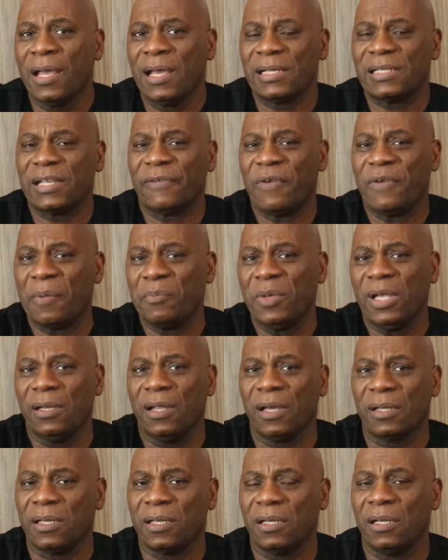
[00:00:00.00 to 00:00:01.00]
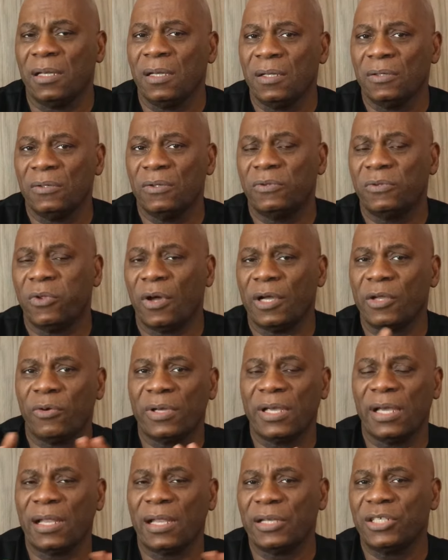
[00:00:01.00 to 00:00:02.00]
essa família aqui, Dó e
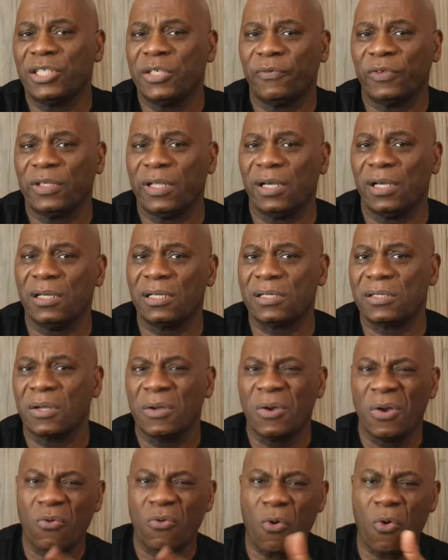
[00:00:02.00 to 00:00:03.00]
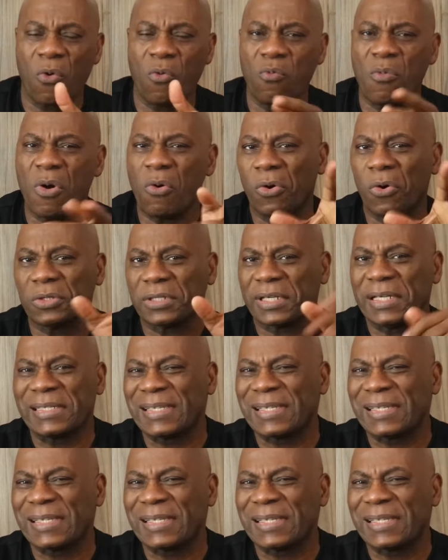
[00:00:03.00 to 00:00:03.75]
o relativo deles, com uma ou outra